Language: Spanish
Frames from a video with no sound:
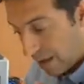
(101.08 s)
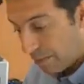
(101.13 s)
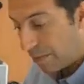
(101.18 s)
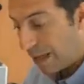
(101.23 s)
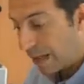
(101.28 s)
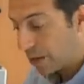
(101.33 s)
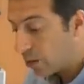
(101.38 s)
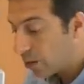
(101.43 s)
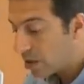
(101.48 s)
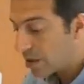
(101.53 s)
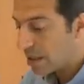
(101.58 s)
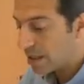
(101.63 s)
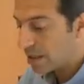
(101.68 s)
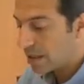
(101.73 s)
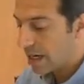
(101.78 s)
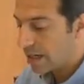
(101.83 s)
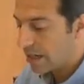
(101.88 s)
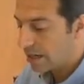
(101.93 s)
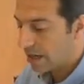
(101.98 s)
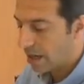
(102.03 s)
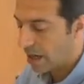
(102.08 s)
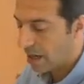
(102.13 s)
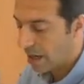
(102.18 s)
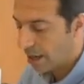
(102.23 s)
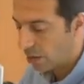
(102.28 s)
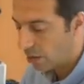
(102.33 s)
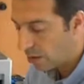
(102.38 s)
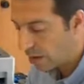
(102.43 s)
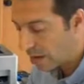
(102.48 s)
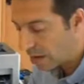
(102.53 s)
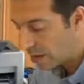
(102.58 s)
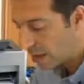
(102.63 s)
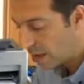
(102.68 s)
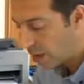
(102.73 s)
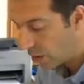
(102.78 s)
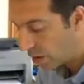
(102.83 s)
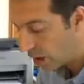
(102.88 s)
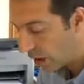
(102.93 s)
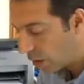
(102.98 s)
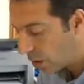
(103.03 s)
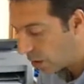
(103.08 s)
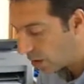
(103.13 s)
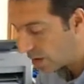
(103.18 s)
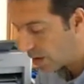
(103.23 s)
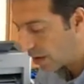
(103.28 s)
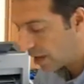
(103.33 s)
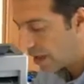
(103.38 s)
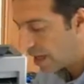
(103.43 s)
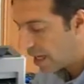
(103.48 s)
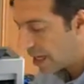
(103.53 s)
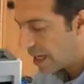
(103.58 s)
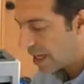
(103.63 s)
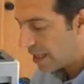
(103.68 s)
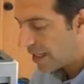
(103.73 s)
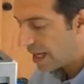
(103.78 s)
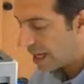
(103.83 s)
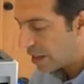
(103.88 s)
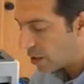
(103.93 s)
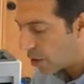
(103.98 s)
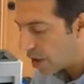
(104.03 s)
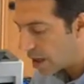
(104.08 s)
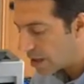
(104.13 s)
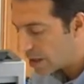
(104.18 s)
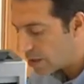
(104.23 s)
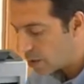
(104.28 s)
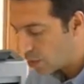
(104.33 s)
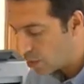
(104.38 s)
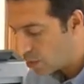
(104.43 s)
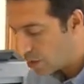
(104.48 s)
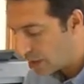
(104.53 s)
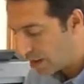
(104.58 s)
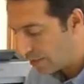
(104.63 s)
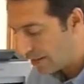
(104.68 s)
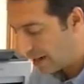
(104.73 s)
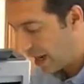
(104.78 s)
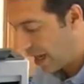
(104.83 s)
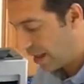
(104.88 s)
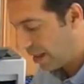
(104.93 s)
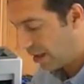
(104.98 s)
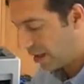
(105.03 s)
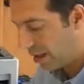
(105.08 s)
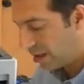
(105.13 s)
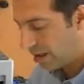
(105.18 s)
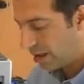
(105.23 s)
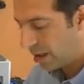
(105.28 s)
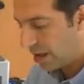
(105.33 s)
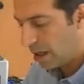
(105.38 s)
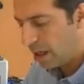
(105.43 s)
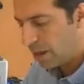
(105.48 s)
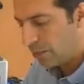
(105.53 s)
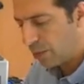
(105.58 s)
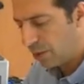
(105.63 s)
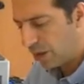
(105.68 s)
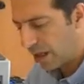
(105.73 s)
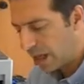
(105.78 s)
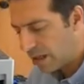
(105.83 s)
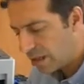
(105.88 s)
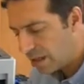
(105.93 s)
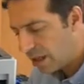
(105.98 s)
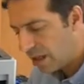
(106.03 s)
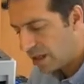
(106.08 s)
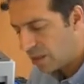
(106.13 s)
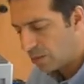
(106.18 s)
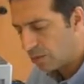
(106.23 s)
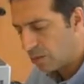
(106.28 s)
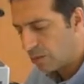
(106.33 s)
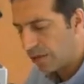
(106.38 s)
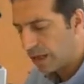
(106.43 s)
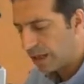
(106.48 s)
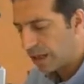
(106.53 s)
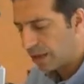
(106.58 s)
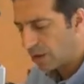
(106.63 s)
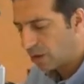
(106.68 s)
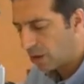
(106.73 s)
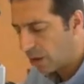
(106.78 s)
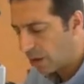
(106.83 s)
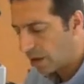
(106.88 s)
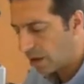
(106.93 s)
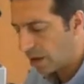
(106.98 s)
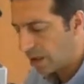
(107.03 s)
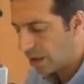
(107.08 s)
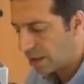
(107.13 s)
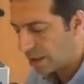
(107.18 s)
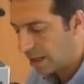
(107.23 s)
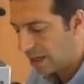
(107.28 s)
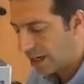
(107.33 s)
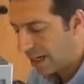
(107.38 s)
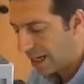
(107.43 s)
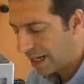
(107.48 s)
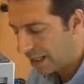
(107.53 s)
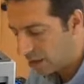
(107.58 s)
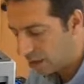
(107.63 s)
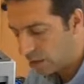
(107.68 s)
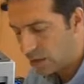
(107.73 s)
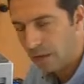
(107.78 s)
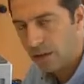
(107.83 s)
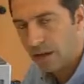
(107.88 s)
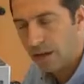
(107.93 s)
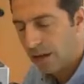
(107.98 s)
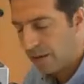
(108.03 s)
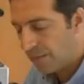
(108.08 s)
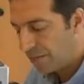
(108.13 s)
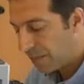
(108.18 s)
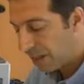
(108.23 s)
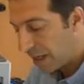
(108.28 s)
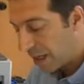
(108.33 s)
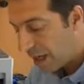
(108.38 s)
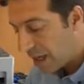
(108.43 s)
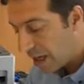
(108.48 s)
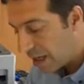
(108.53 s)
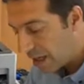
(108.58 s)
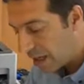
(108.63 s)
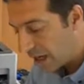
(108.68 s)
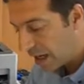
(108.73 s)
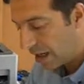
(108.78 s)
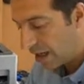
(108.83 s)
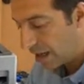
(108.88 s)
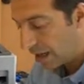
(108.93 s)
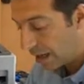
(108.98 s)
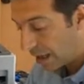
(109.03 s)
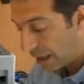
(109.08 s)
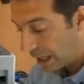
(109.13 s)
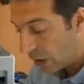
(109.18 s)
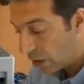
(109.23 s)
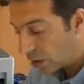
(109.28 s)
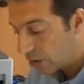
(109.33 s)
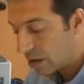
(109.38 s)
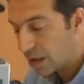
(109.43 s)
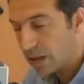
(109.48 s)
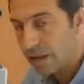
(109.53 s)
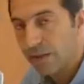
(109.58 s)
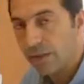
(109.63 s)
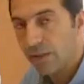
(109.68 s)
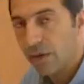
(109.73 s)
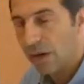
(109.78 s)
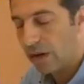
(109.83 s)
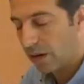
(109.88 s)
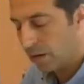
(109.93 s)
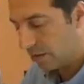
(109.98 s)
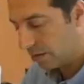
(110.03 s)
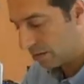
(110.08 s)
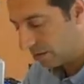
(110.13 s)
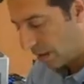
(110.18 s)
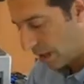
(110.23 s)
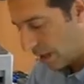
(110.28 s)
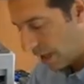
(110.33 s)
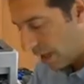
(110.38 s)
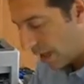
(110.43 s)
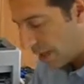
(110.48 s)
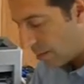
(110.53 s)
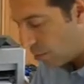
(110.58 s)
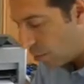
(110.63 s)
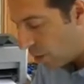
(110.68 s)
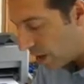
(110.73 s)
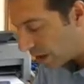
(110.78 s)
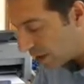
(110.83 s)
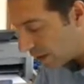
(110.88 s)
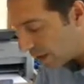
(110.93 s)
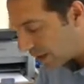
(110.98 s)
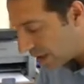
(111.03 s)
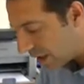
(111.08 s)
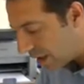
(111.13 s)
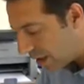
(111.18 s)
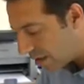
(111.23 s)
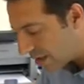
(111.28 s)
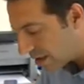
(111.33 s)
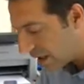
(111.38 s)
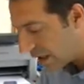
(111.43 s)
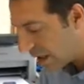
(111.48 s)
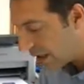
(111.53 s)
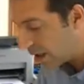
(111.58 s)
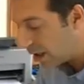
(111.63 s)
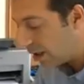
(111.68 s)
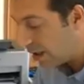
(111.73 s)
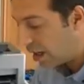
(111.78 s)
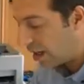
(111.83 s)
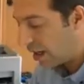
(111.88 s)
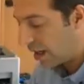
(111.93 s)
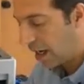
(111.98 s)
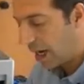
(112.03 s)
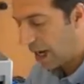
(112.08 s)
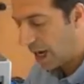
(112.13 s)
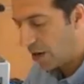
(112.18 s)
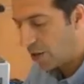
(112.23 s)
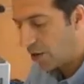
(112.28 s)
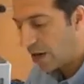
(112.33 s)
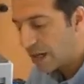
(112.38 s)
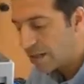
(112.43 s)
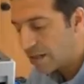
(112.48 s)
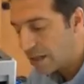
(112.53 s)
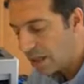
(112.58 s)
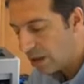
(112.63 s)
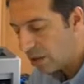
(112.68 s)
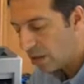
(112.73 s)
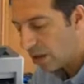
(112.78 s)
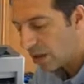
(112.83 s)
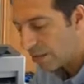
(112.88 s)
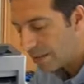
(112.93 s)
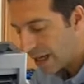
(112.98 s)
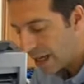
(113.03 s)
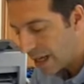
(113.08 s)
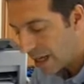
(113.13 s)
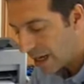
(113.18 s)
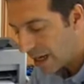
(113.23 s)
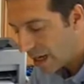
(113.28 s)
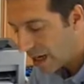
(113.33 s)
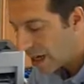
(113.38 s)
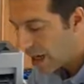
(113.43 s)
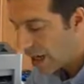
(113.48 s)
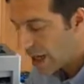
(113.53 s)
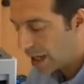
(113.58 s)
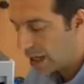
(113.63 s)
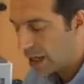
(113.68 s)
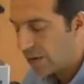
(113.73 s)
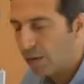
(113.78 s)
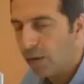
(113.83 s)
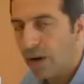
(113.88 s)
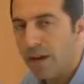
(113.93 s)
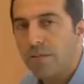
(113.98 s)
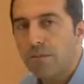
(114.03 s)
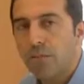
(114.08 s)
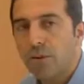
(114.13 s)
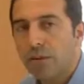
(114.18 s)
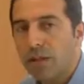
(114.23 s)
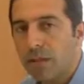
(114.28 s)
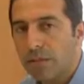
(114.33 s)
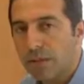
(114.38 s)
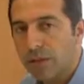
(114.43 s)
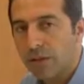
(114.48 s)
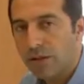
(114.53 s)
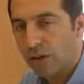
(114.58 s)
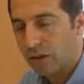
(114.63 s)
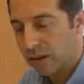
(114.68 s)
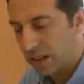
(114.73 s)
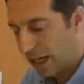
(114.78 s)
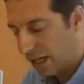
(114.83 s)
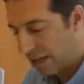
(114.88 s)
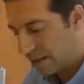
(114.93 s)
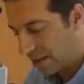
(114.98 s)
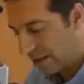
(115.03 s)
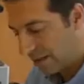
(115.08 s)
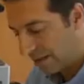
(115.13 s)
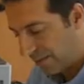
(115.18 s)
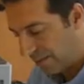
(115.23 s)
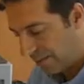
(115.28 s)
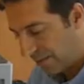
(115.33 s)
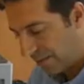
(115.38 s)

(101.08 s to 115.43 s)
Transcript: Pero todas esas razones de Don Quijote ya no las escuchaba nadie, porque así como Maritornes le ató, ella y la otra se fueron, muertas de risa, y le dejaron asido de manera que fue imposible soltarse.